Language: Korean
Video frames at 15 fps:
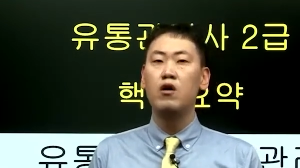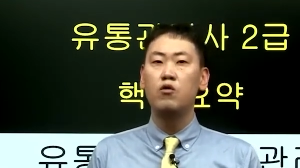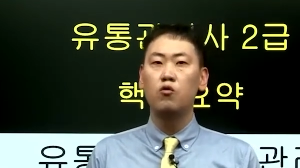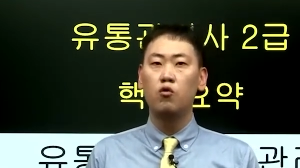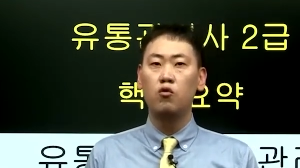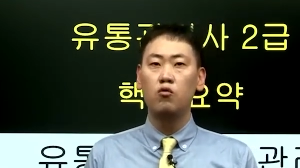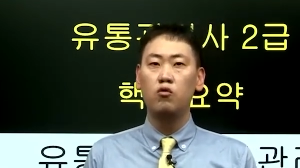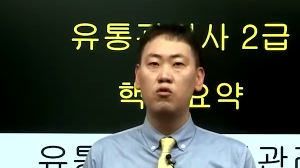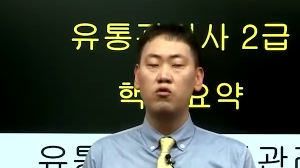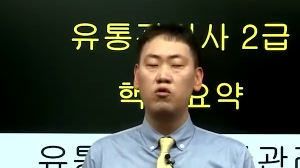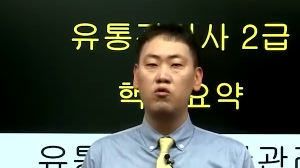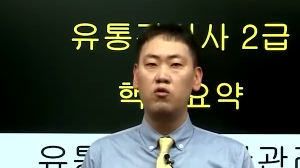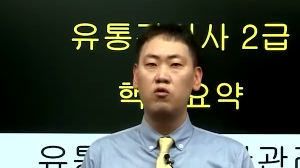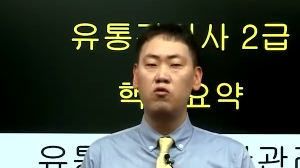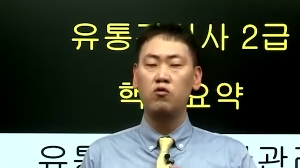이런
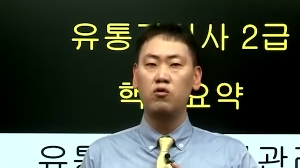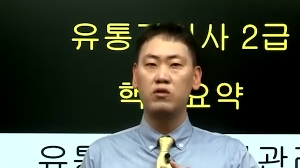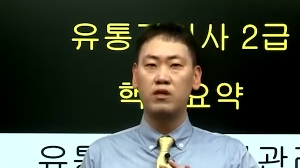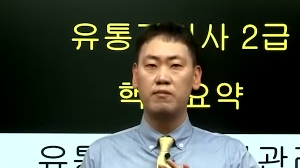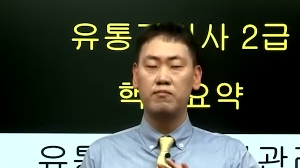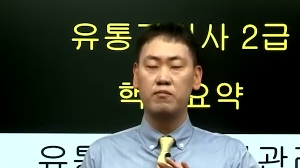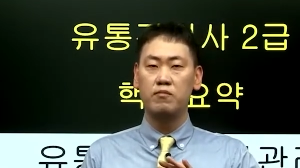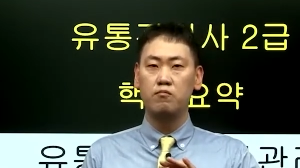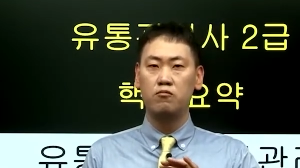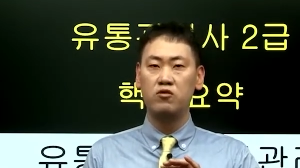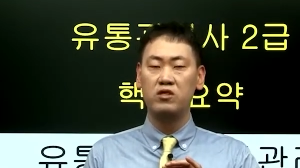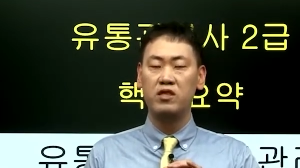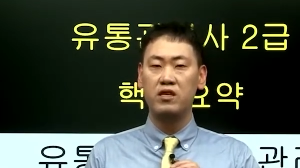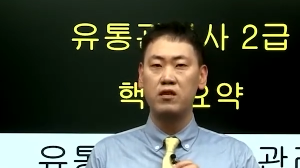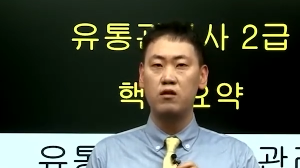것들로 이제
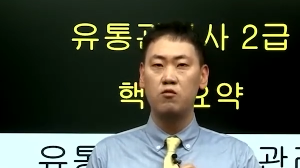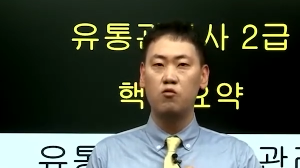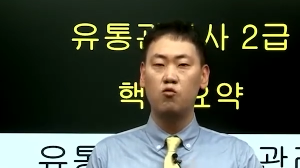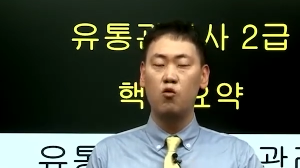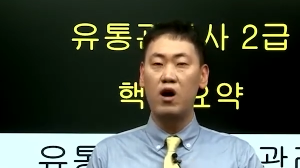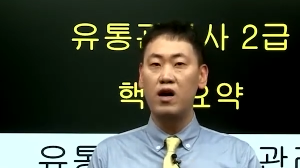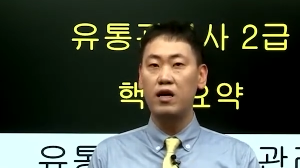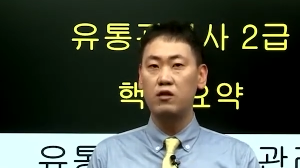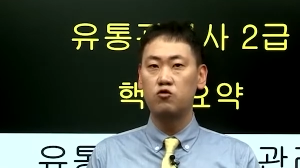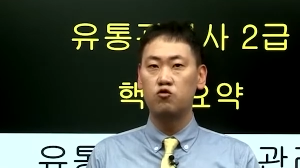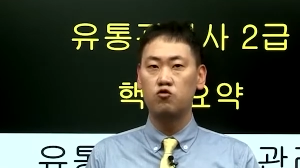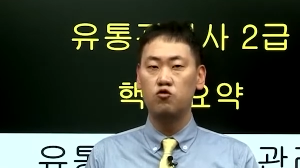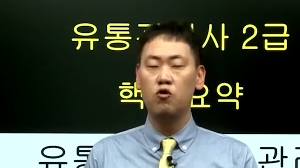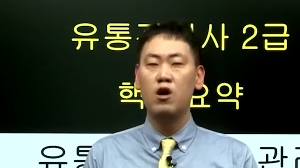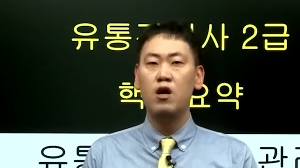문제를
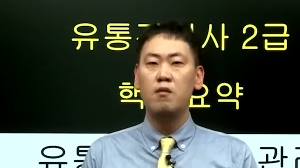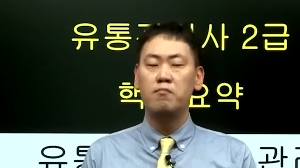꽈가지고